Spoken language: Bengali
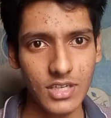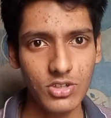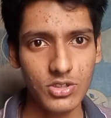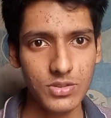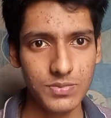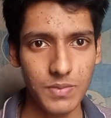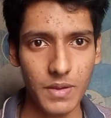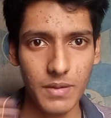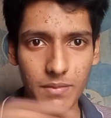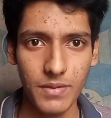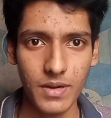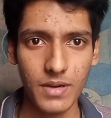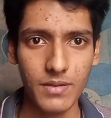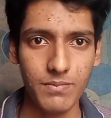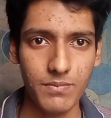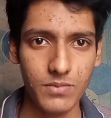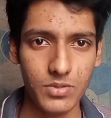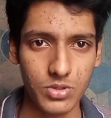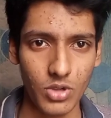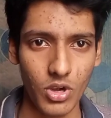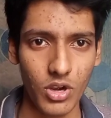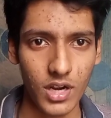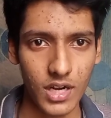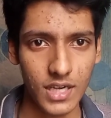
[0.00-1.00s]
নিউজ পেপার
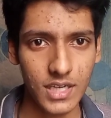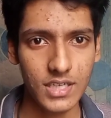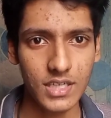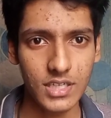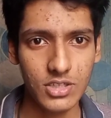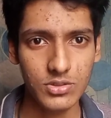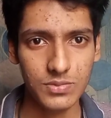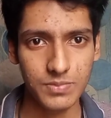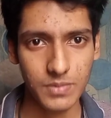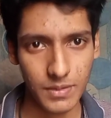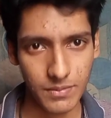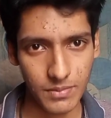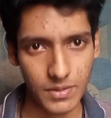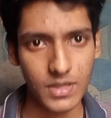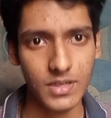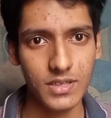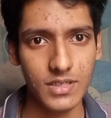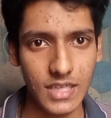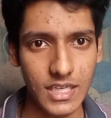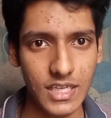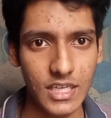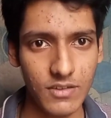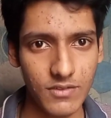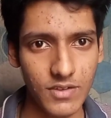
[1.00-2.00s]
সকালে নিউজ পেপার
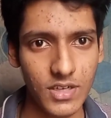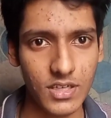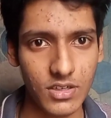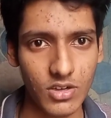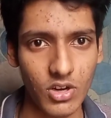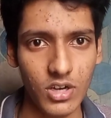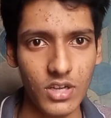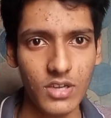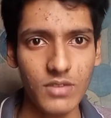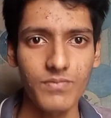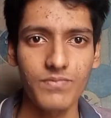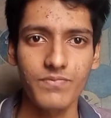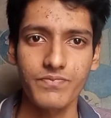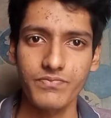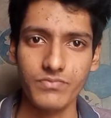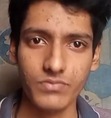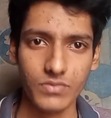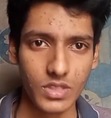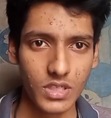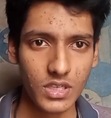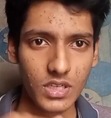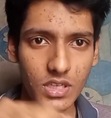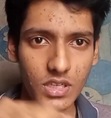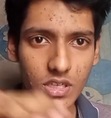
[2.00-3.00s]
ডেলিভার করে
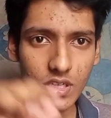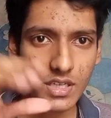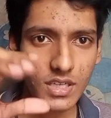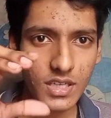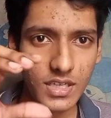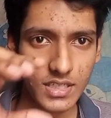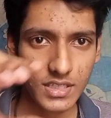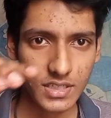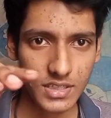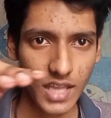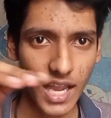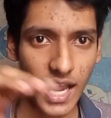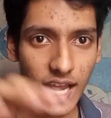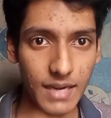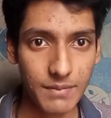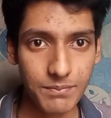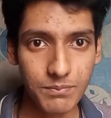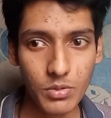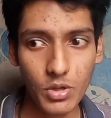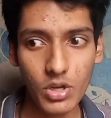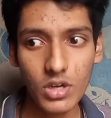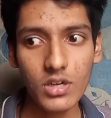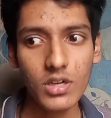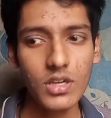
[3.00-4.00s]

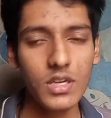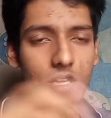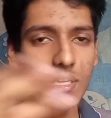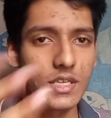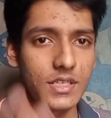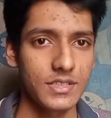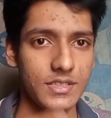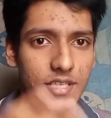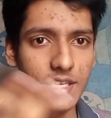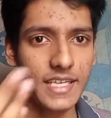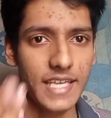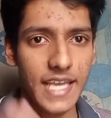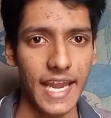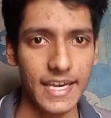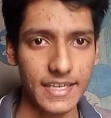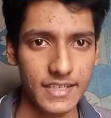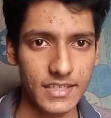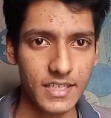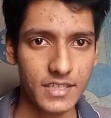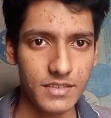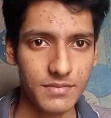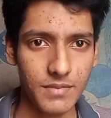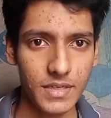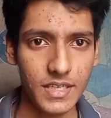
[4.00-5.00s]
তারপর সেই
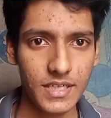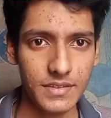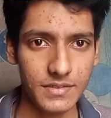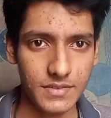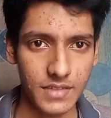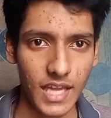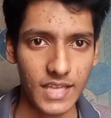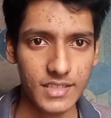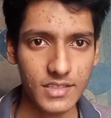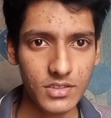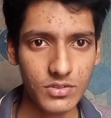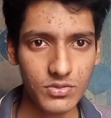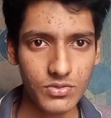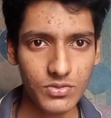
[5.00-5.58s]
ক্যারেক্টার মানে তাদের